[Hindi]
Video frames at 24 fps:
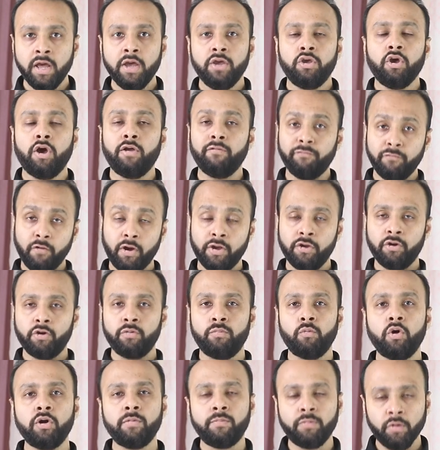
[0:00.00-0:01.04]
योर फॉर योर
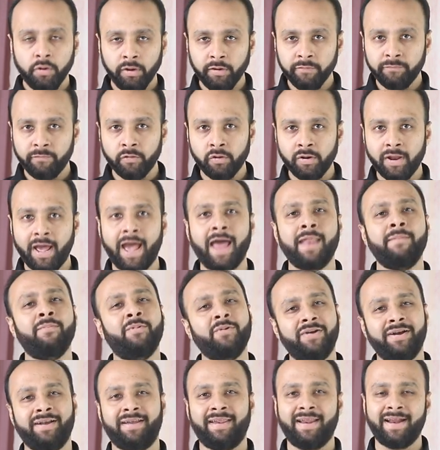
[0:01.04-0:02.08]
मोर ब्यूटिफुल एंड
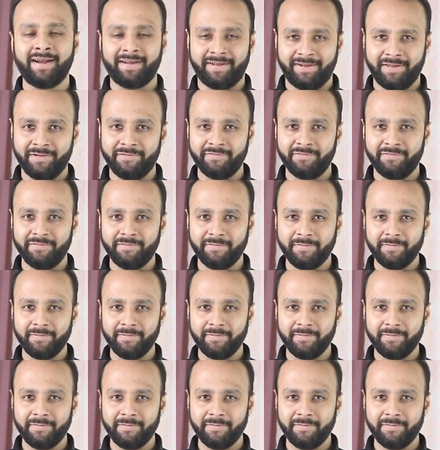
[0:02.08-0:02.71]
मोर अट्रैक्टिव